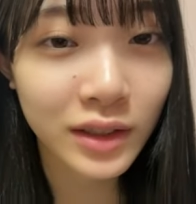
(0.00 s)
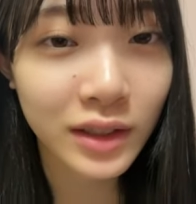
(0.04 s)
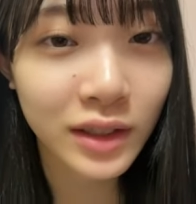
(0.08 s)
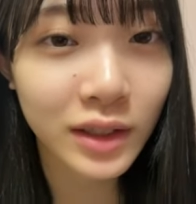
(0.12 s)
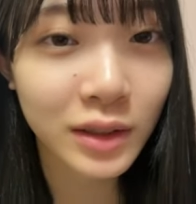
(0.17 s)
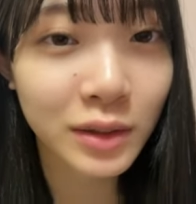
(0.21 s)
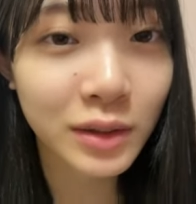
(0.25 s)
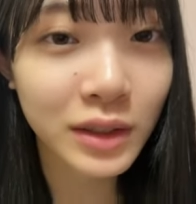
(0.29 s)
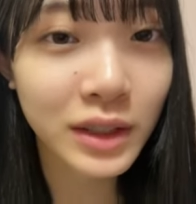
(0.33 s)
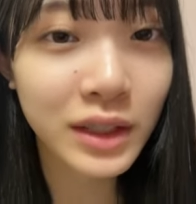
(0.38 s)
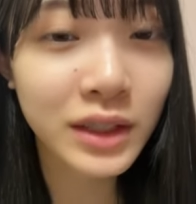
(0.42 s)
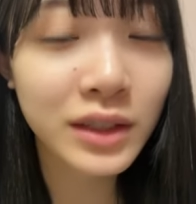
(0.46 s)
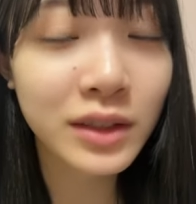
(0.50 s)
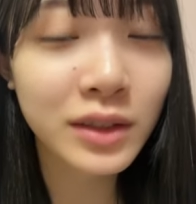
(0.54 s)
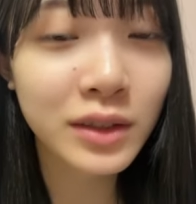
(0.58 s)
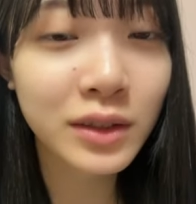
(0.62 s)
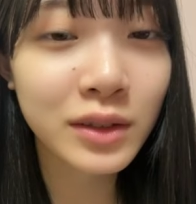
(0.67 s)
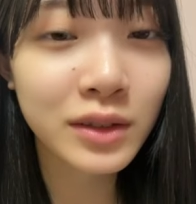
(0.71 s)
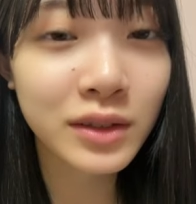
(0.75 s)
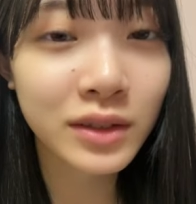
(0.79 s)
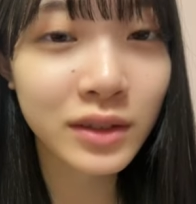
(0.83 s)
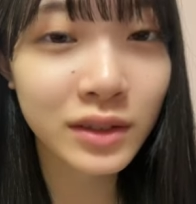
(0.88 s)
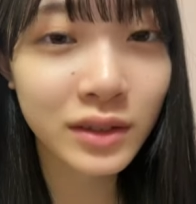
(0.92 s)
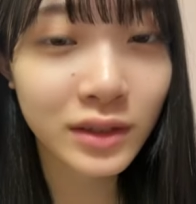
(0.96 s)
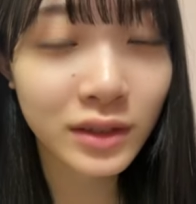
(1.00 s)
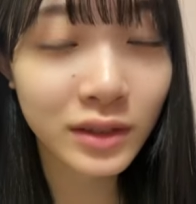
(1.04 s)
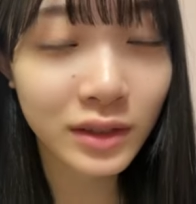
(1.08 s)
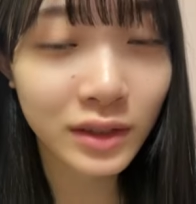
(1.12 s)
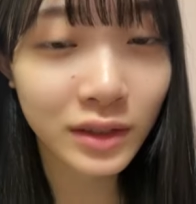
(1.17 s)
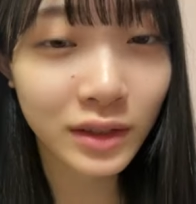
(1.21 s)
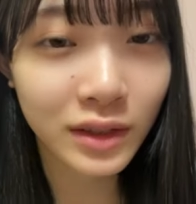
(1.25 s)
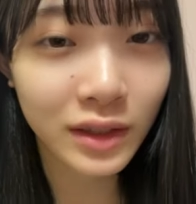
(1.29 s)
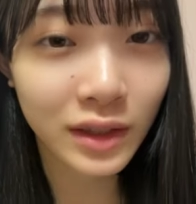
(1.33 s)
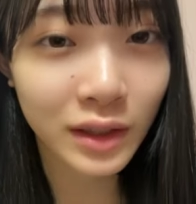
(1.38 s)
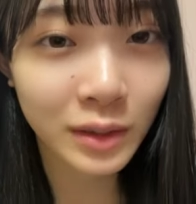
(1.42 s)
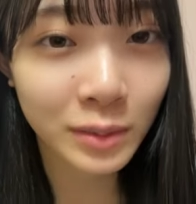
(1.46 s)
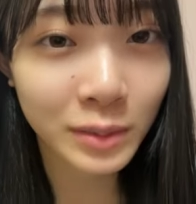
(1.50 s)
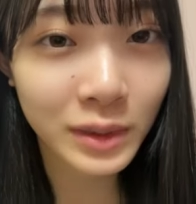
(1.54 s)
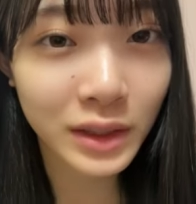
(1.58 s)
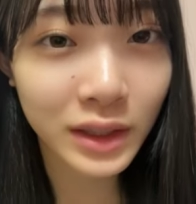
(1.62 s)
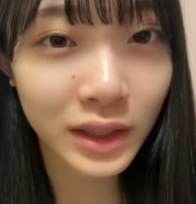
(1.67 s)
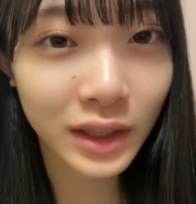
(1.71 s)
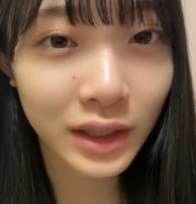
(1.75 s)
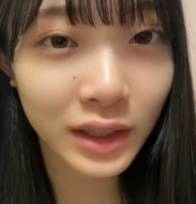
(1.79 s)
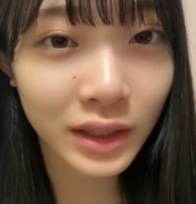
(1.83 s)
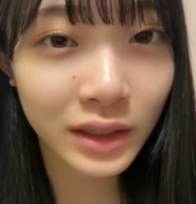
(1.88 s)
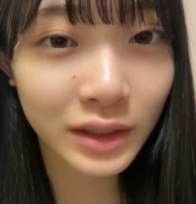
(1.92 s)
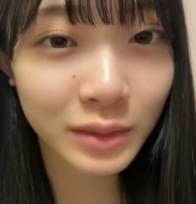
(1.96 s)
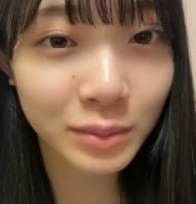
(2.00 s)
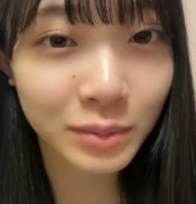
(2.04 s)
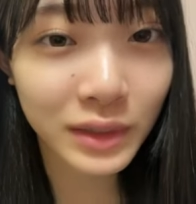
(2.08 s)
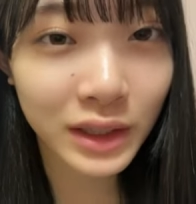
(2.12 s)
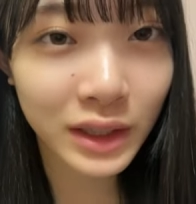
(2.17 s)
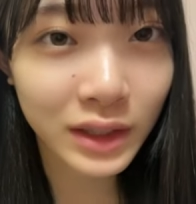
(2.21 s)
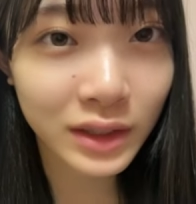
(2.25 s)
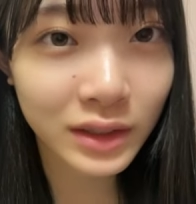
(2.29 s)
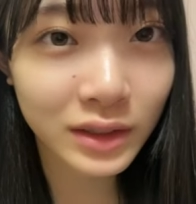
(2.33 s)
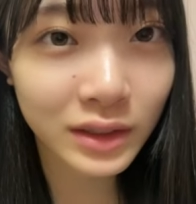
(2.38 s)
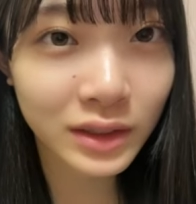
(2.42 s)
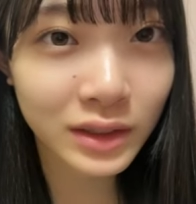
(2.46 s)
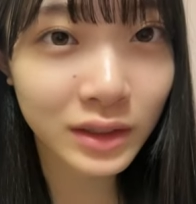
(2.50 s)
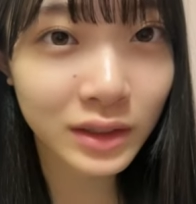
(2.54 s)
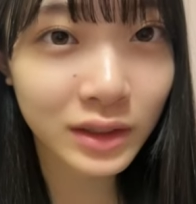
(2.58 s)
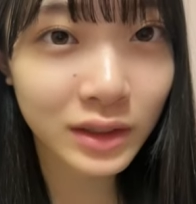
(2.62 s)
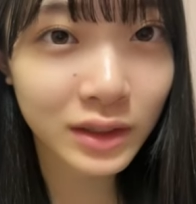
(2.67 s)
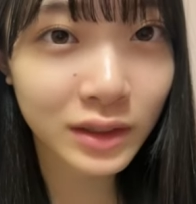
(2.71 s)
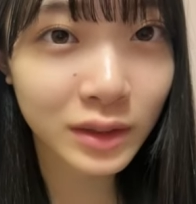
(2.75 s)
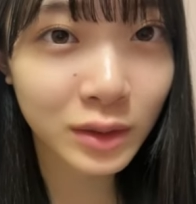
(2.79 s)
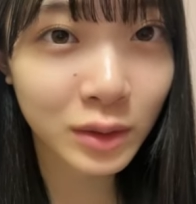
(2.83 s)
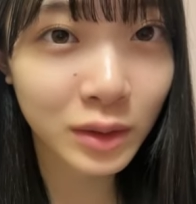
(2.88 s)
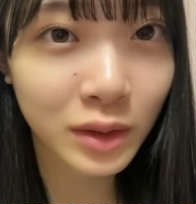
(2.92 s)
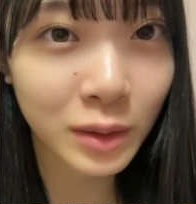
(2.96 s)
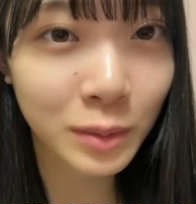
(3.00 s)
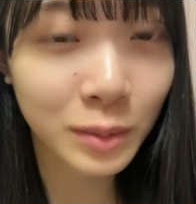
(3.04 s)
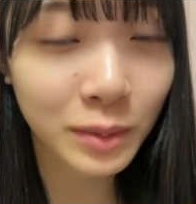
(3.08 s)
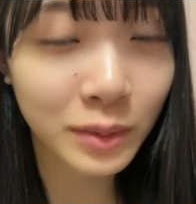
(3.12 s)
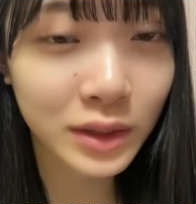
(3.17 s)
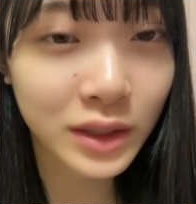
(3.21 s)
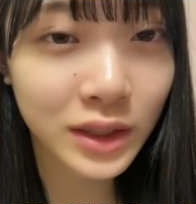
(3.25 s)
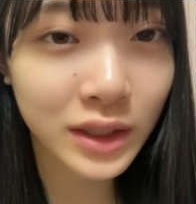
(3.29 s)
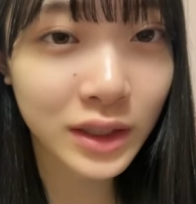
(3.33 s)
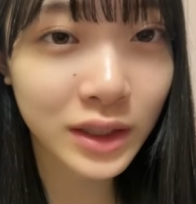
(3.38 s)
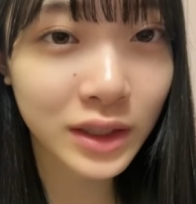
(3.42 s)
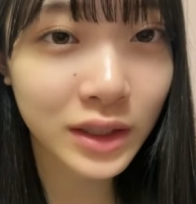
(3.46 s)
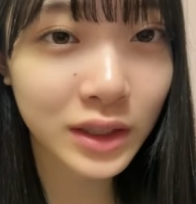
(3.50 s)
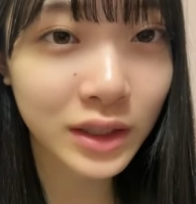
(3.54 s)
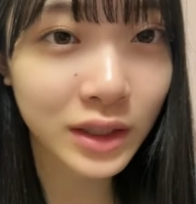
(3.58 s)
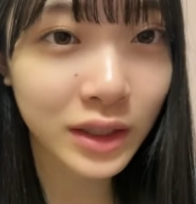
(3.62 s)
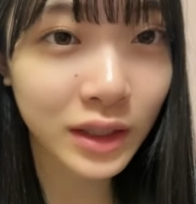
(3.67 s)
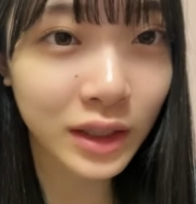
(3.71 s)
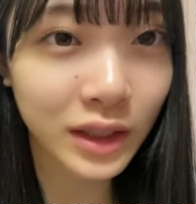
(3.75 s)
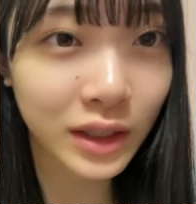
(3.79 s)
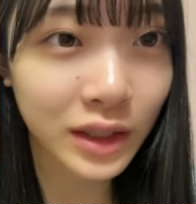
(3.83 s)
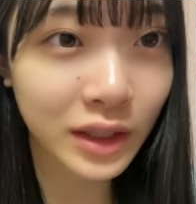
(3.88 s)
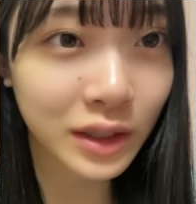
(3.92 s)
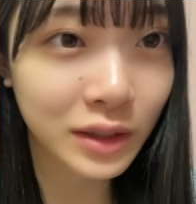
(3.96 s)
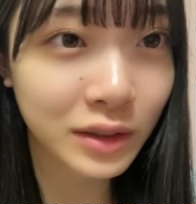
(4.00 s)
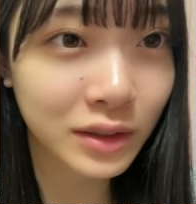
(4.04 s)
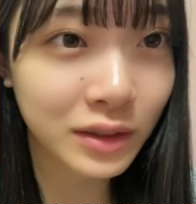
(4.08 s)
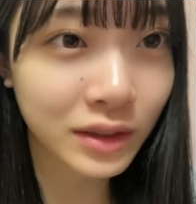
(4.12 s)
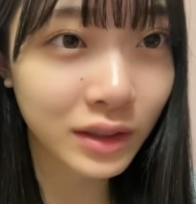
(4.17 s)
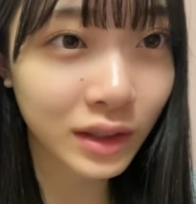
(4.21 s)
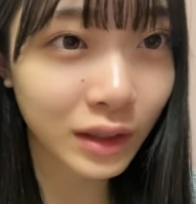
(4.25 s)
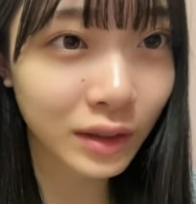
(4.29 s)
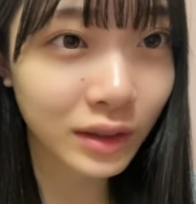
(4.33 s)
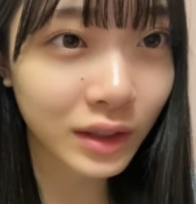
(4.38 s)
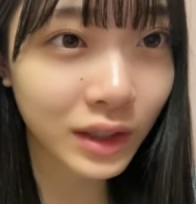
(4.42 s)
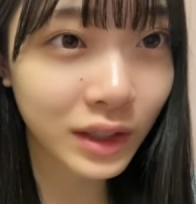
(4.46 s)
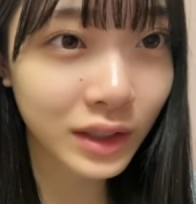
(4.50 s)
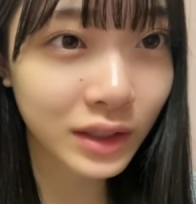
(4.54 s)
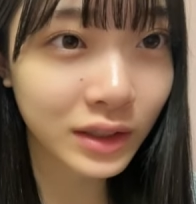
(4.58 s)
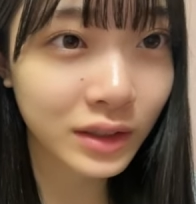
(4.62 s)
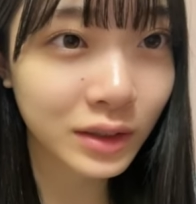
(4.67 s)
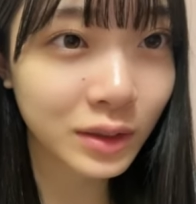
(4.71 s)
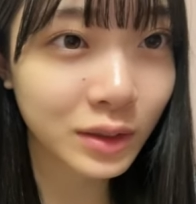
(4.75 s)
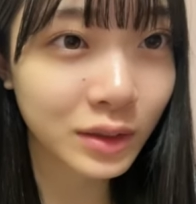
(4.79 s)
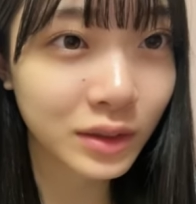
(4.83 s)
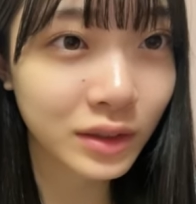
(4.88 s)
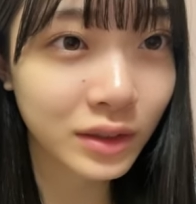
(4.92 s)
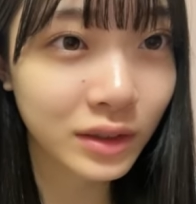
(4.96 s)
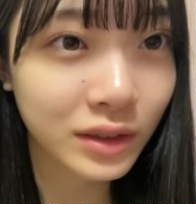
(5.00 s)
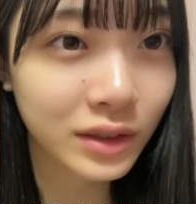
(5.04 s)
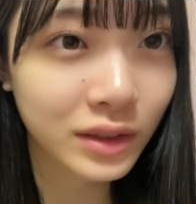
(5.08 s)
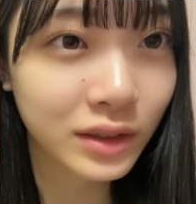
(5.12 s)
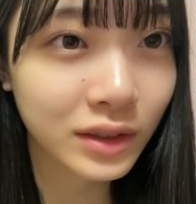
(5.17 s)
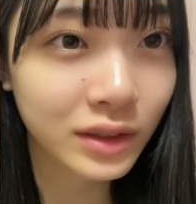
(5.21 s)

かわいそう涙マークの絵文字ついてるかわいそう